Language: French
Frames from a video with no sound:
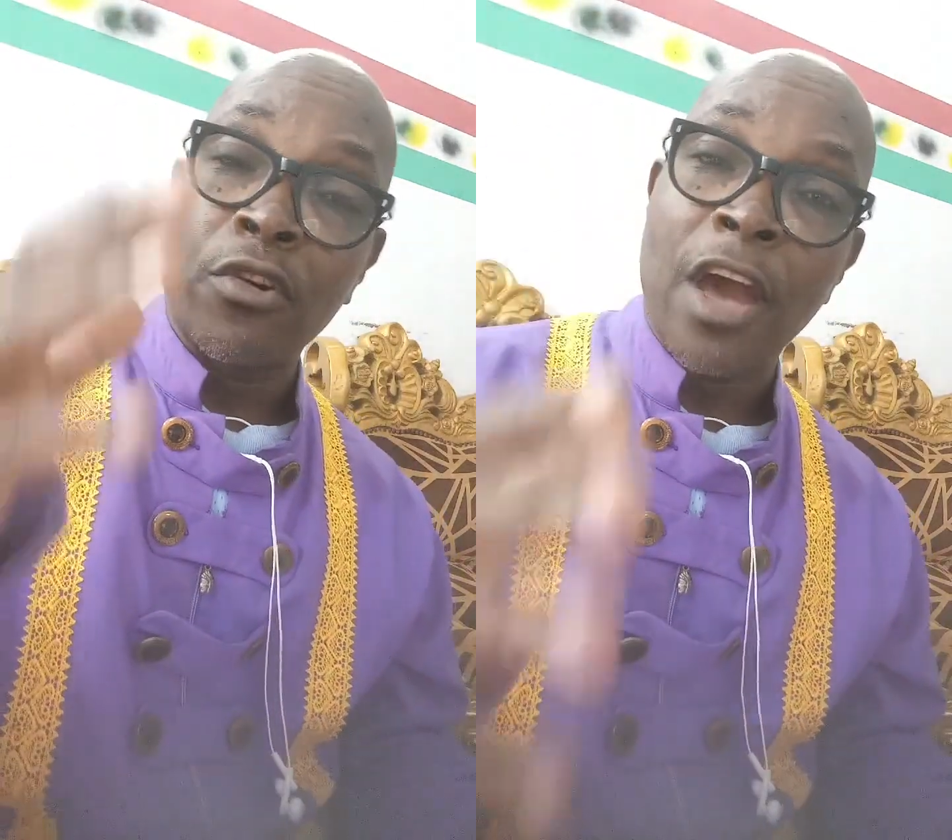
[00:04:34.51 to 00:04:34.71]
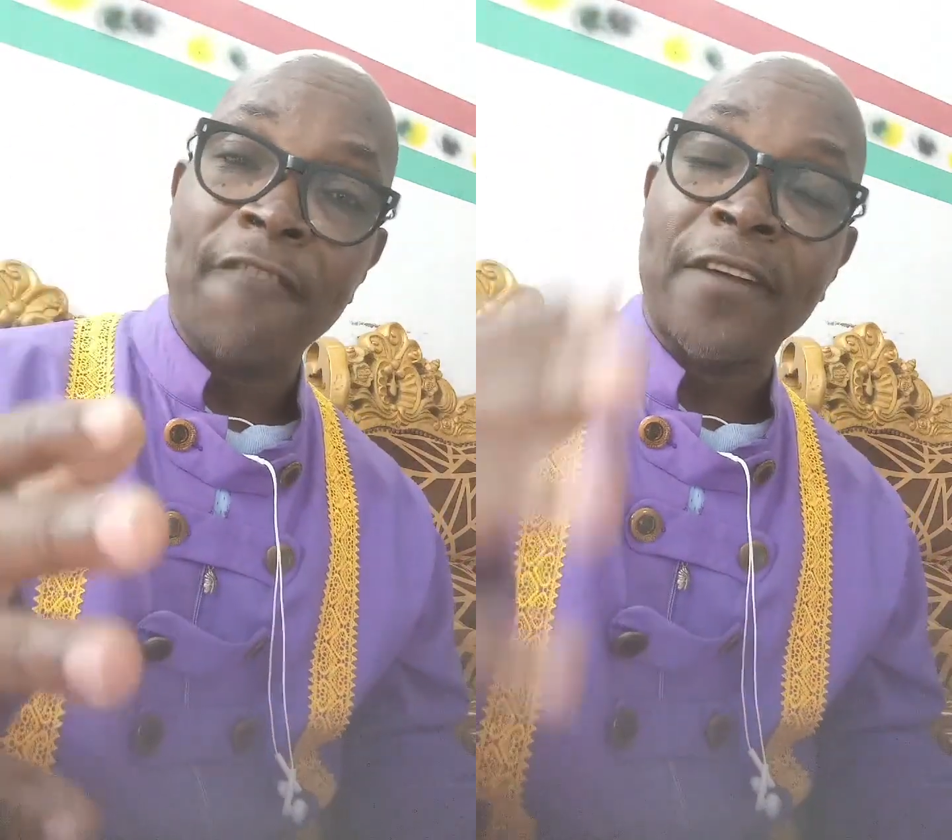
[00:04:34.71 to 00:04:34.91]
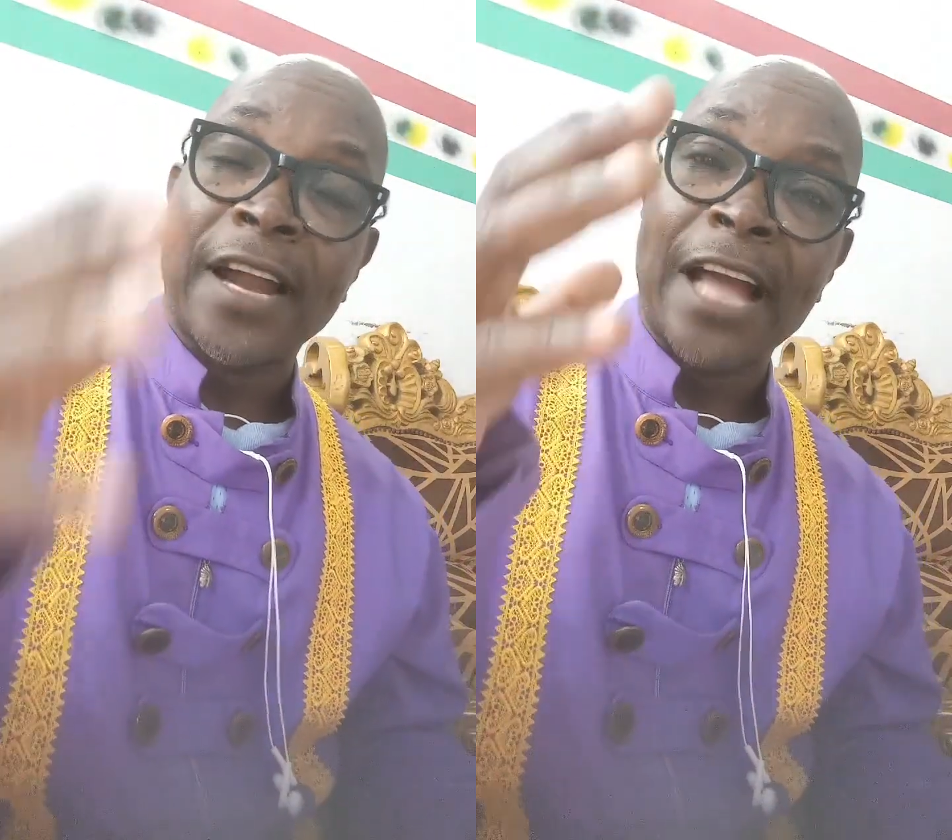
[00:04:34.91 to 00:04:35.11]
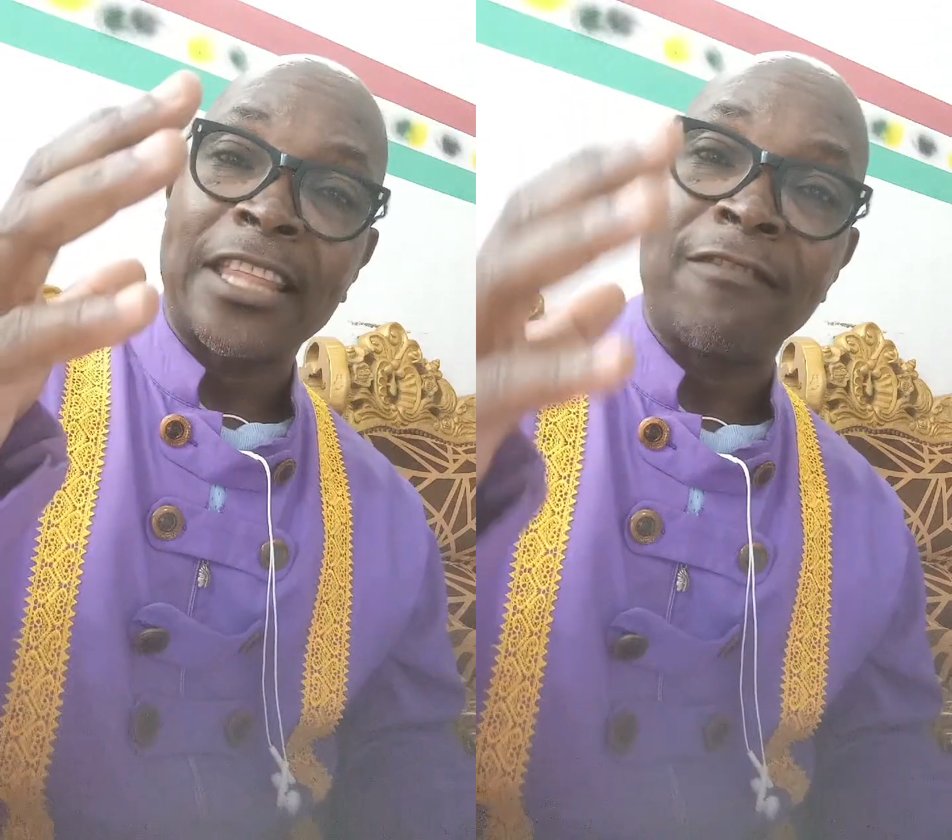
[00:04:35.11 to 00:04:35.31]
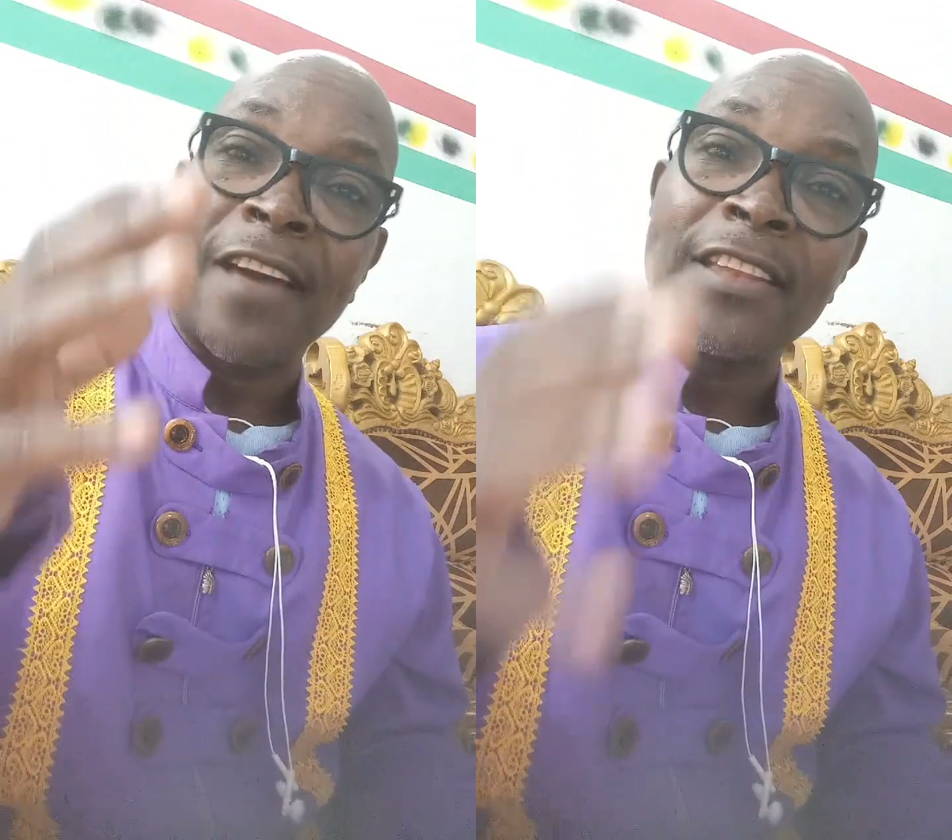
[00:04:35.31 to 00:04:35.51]
09
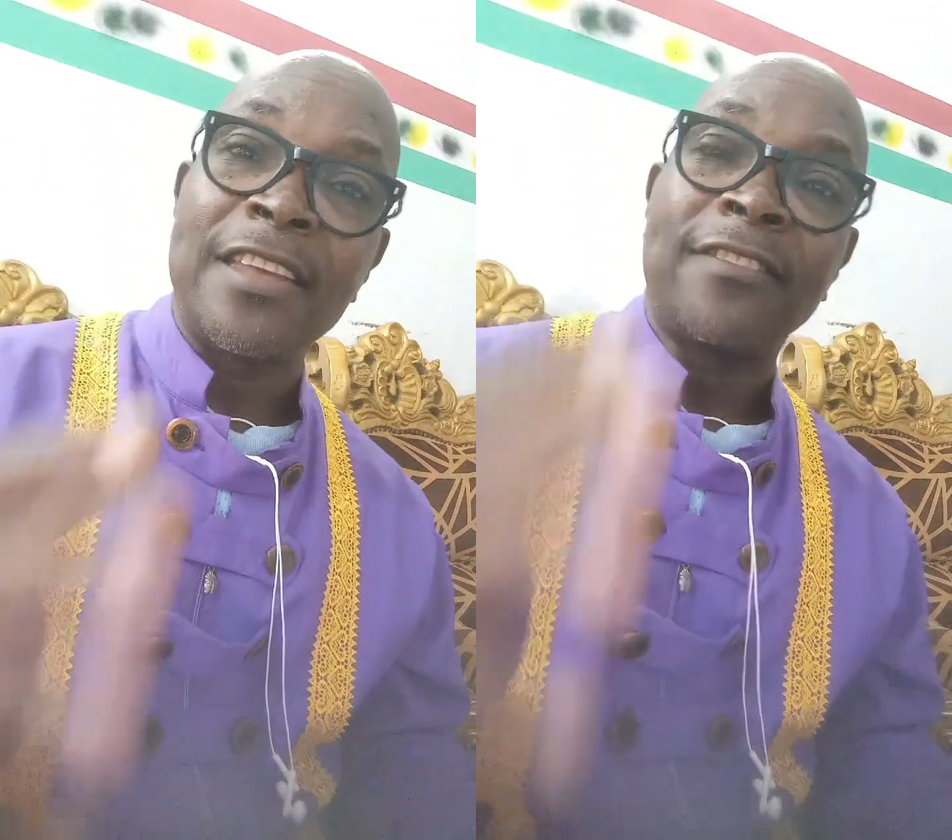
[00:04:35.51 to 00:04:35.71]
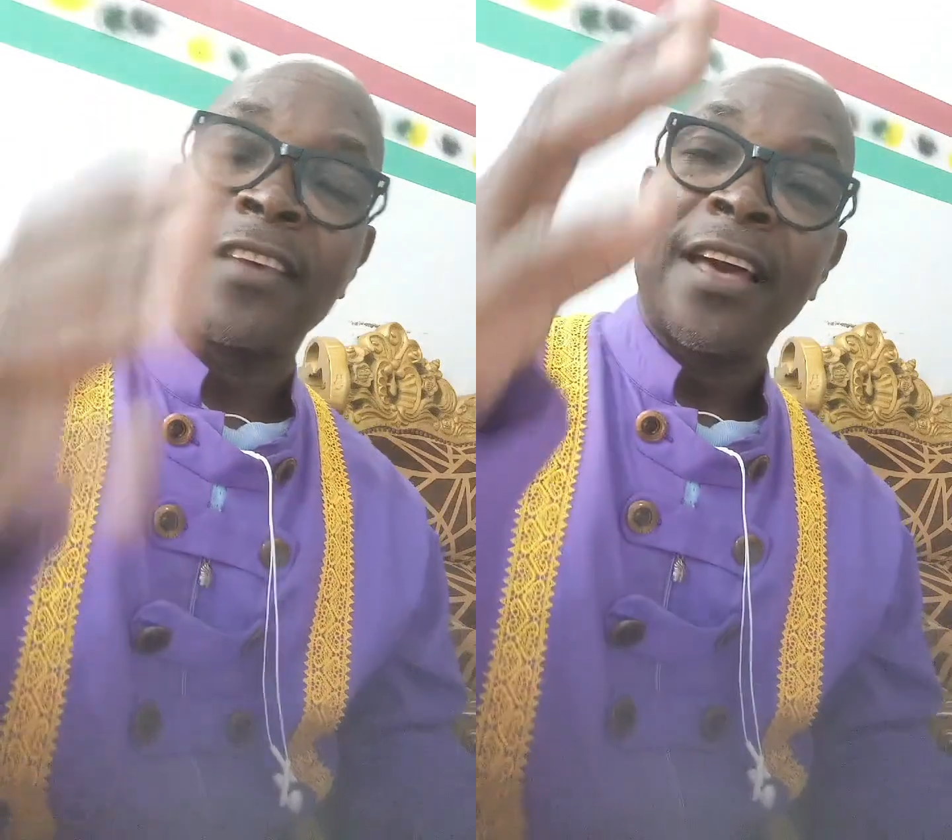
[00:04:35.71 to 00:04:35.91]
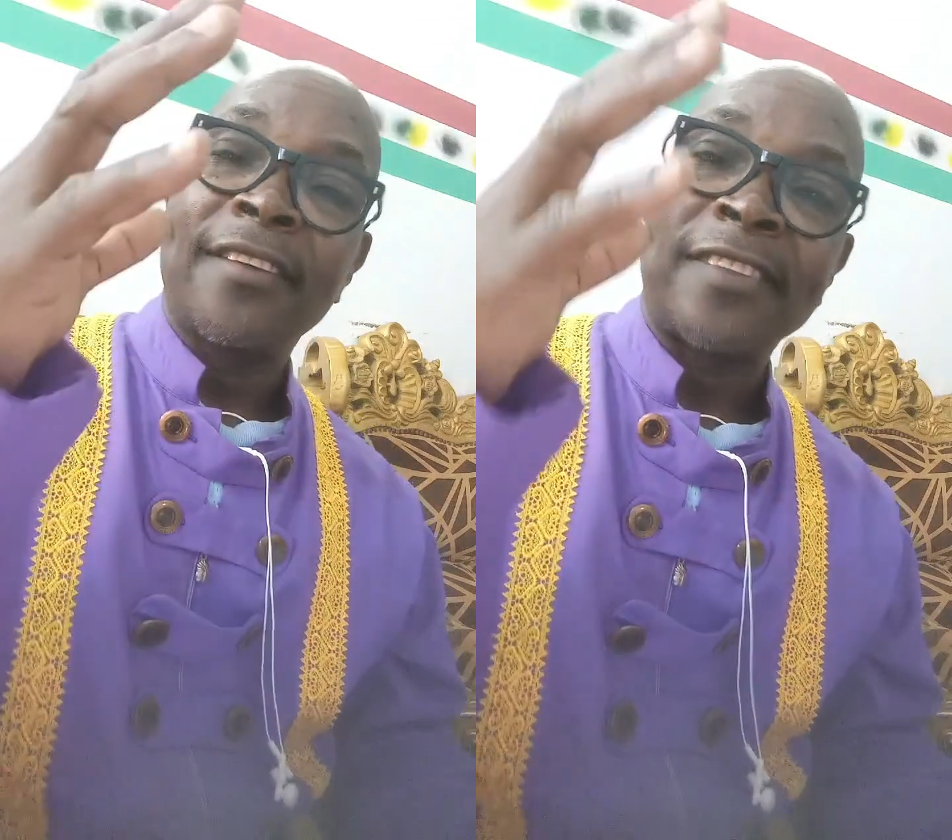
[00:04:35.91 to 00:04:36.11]
90